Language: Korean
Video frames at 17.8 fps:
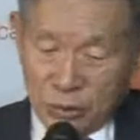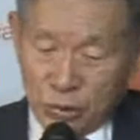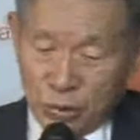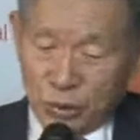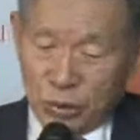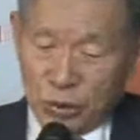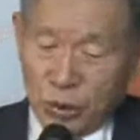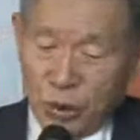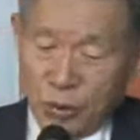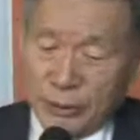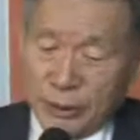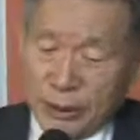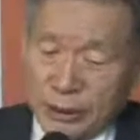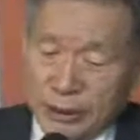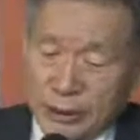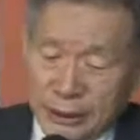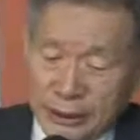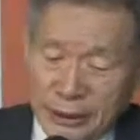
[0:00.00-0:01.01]
죽을
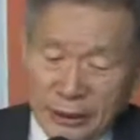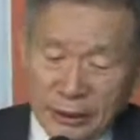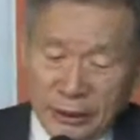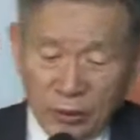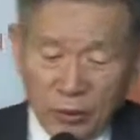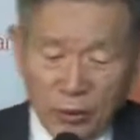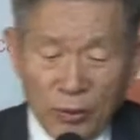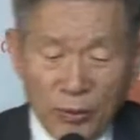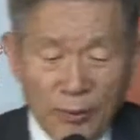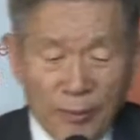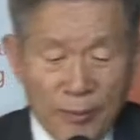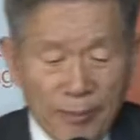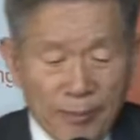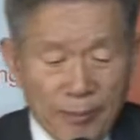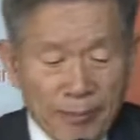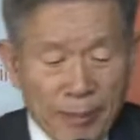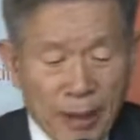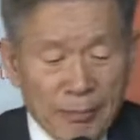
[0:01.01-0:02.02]
고비를 걷게
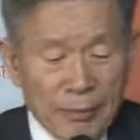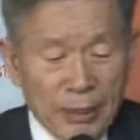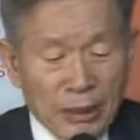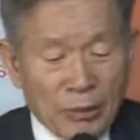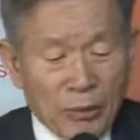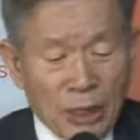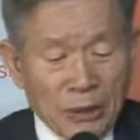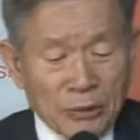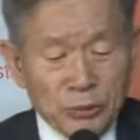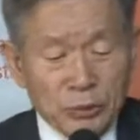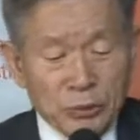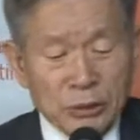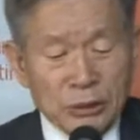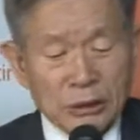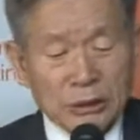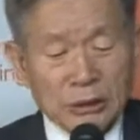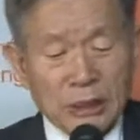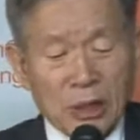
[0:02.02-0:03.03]
되고 밤에
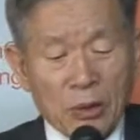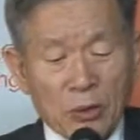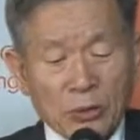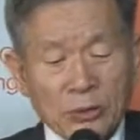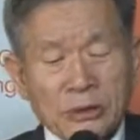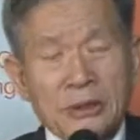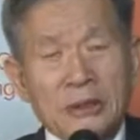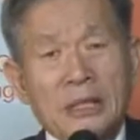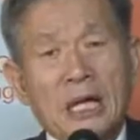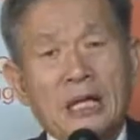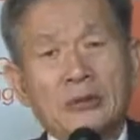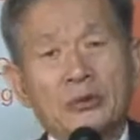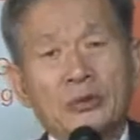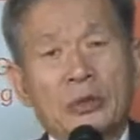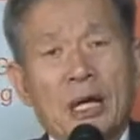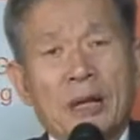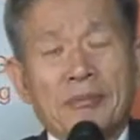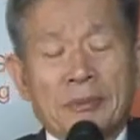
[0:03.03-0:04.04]
광주를 타고
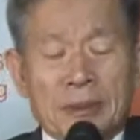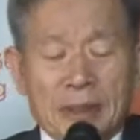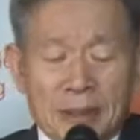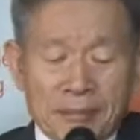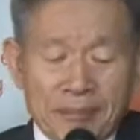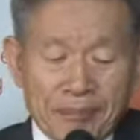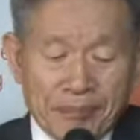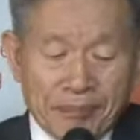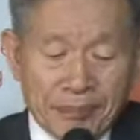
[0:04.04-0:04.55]
탈출합니다.